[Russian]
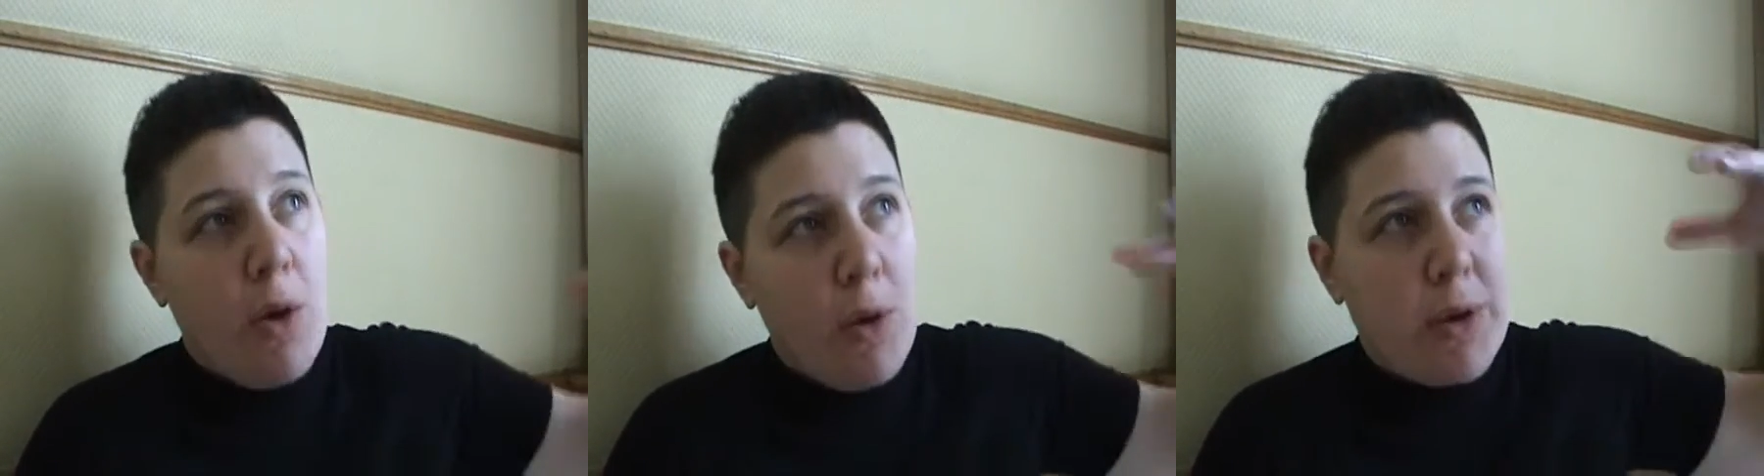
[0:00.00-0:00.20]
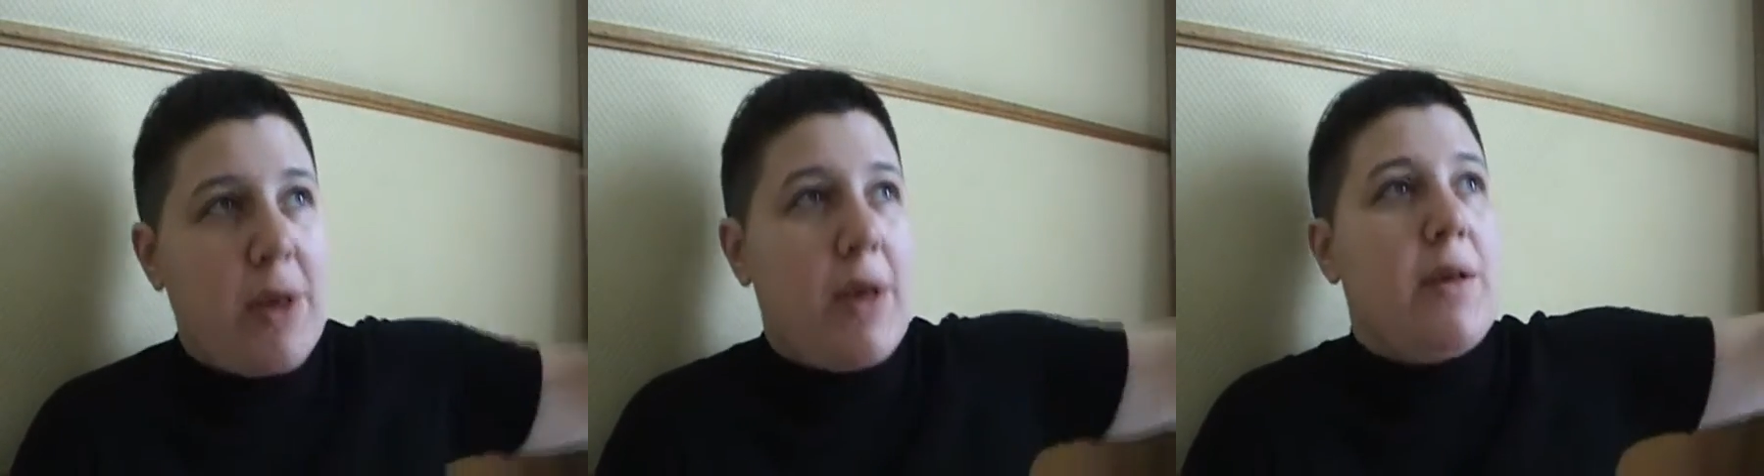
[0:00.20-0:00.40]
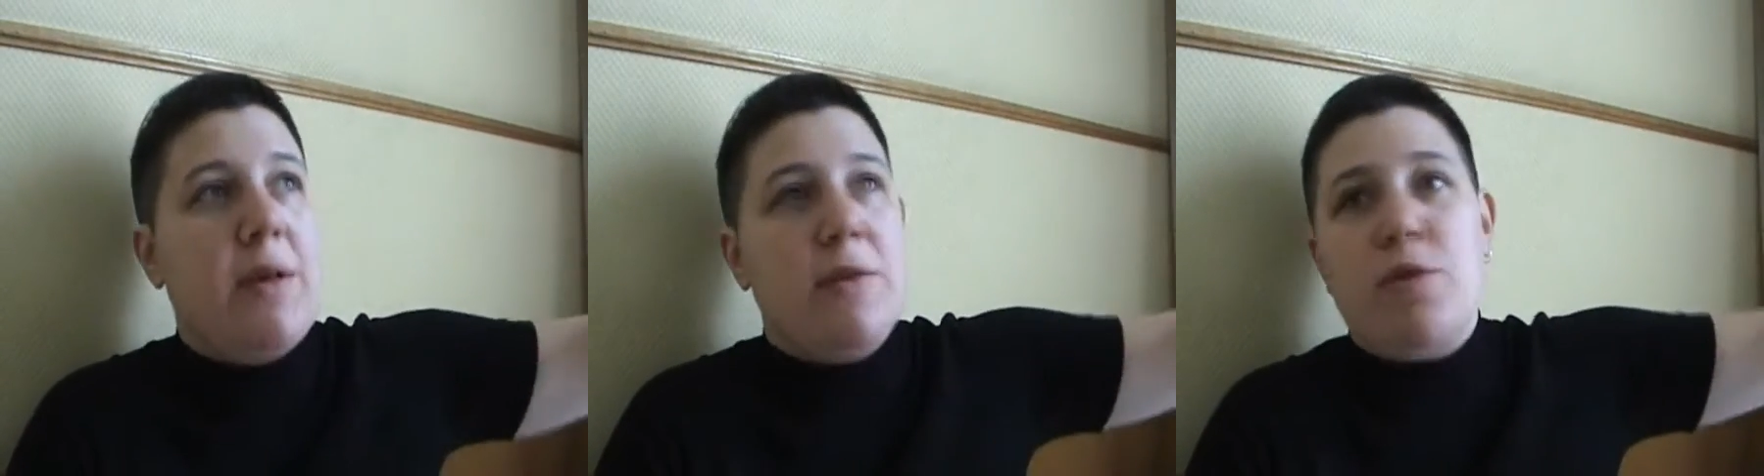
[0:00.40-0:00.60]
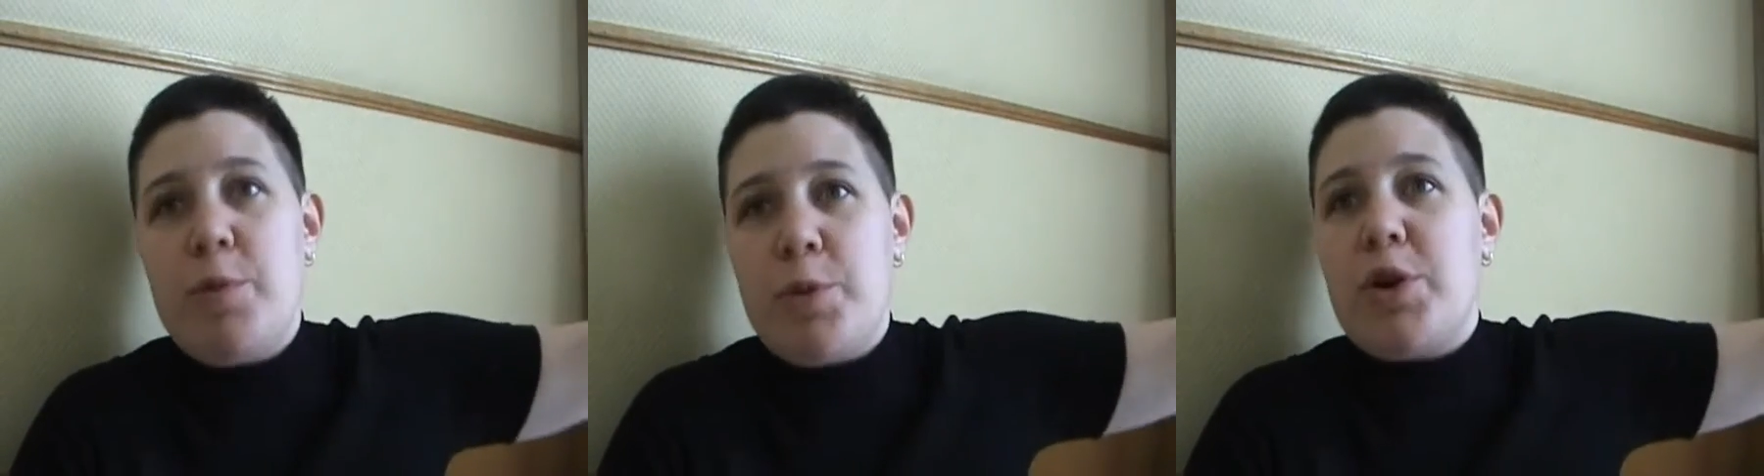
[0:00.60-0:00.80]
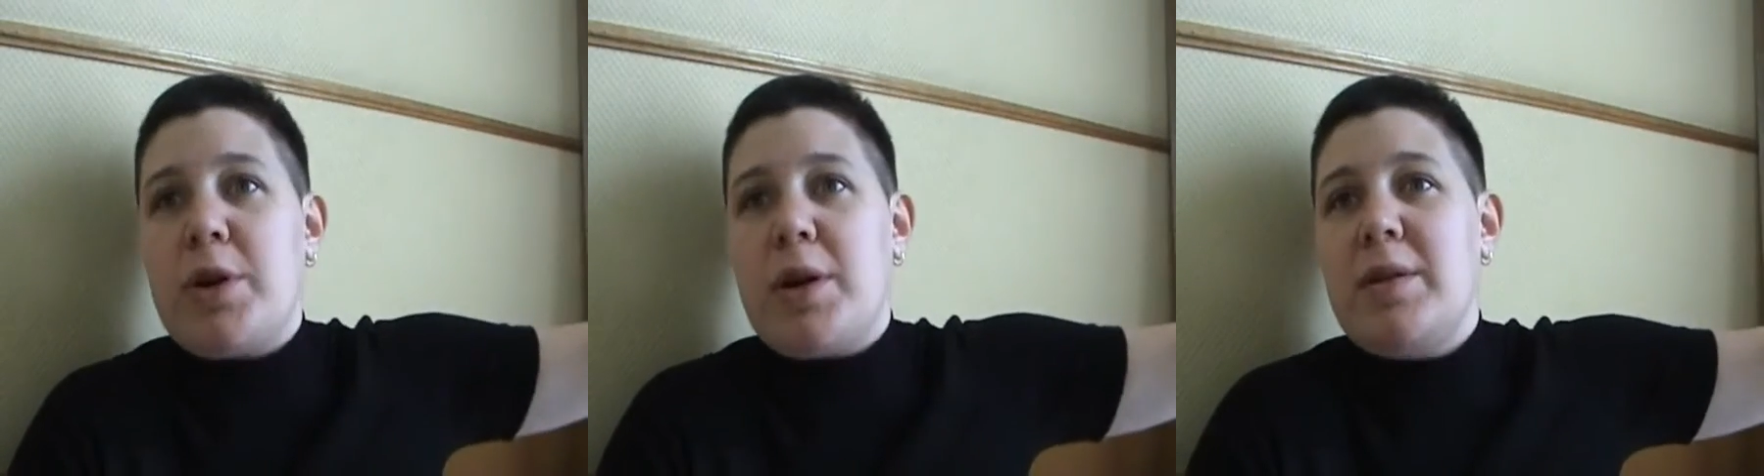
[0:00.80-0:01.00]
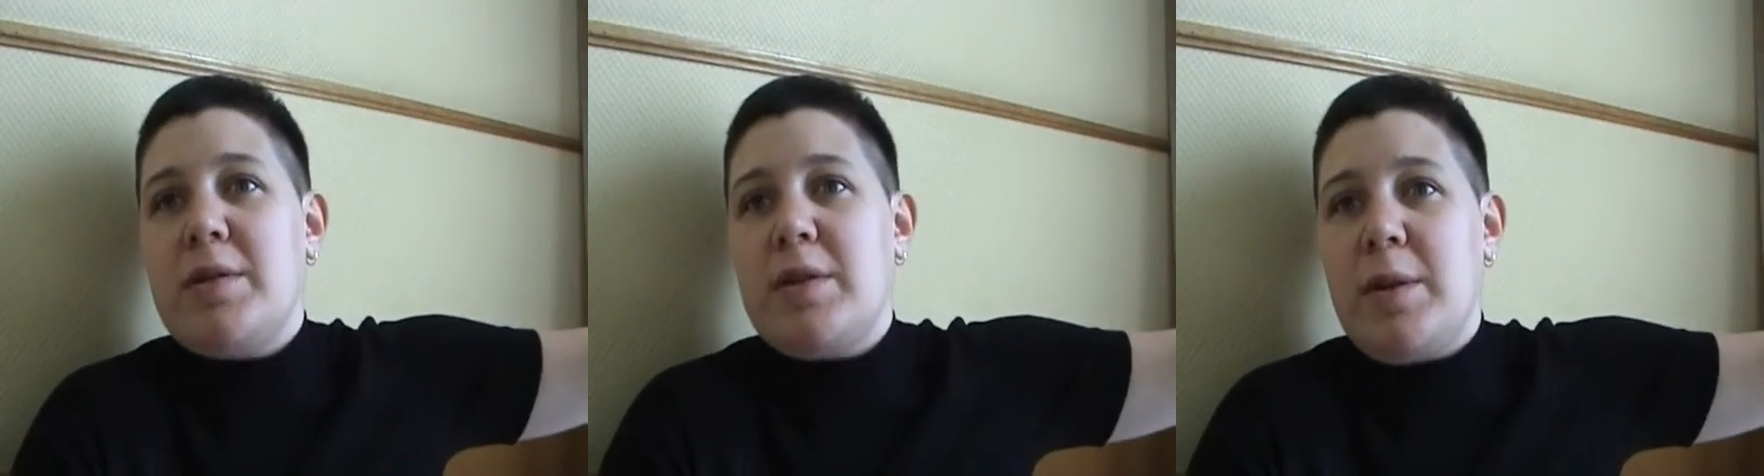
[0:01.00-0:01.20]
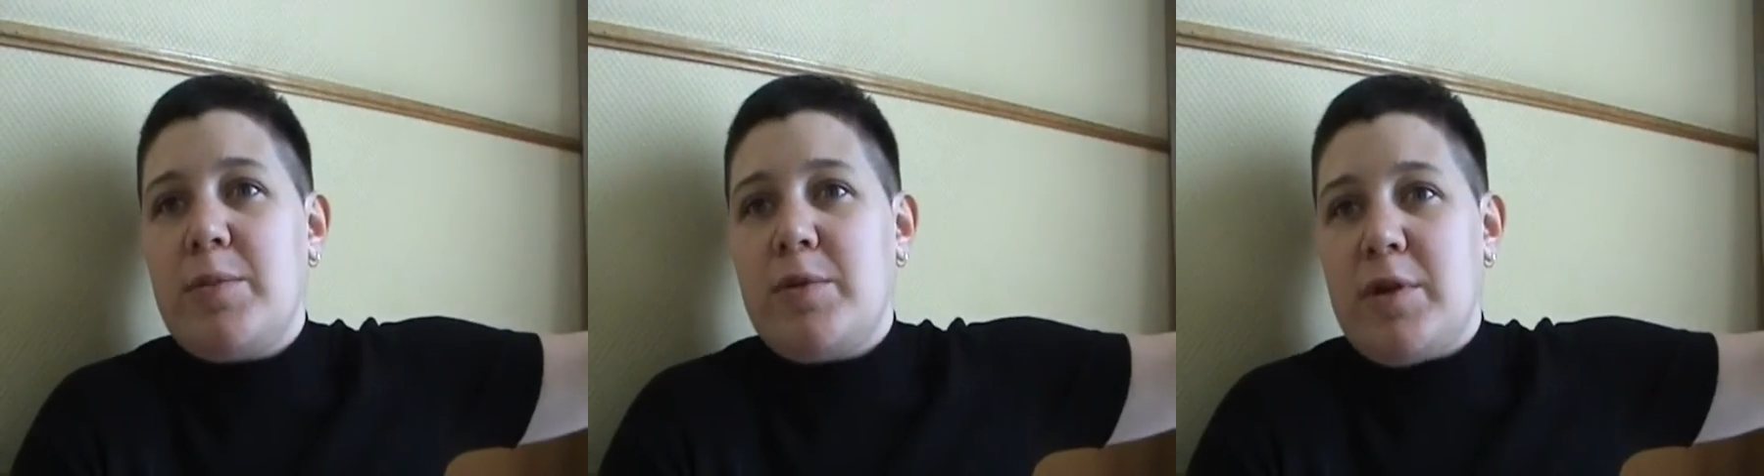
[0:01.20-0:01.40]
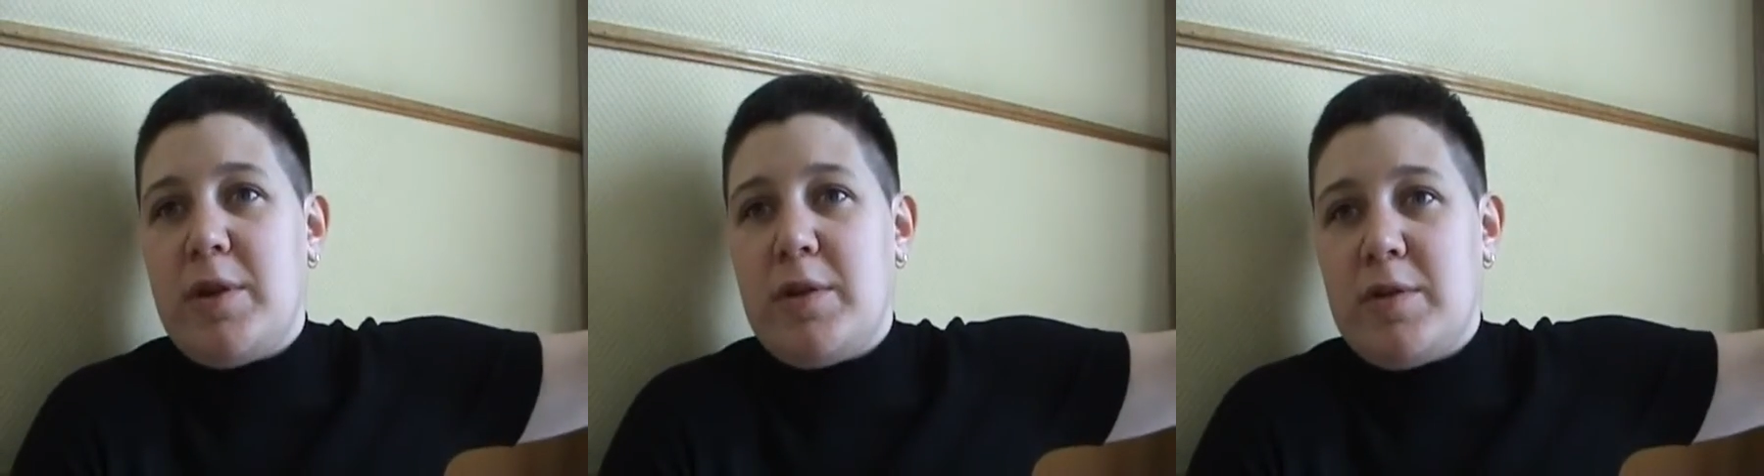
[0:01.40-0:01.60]
окей, есть общая
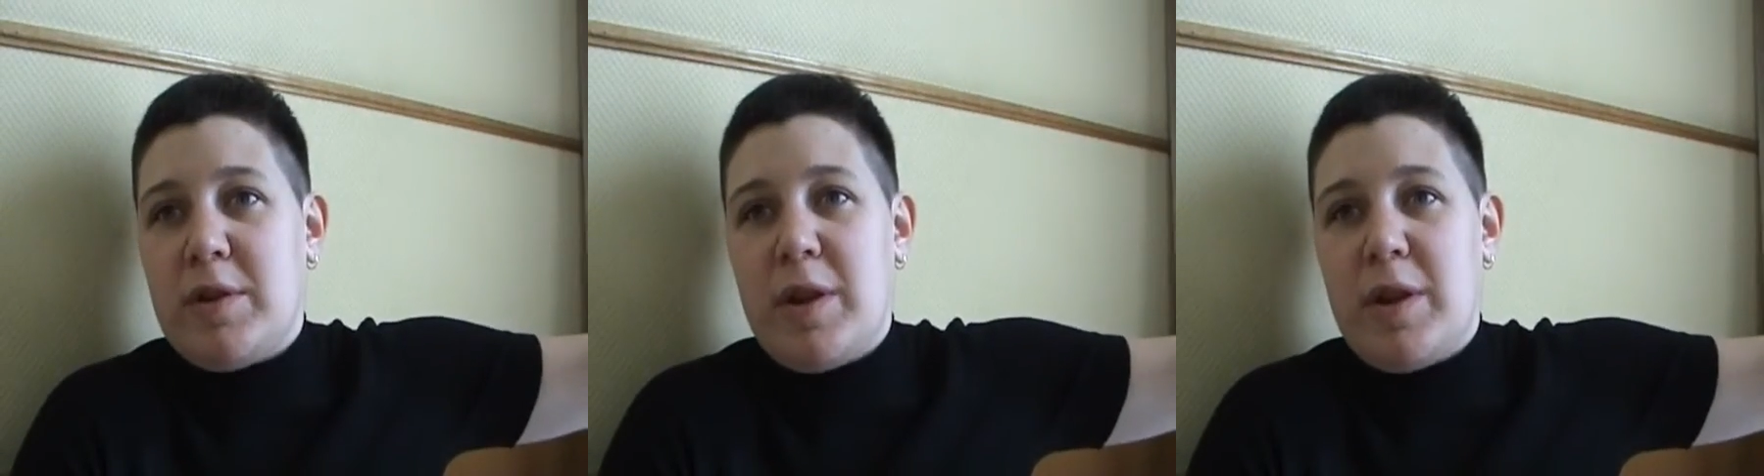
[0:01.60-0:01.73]
концепция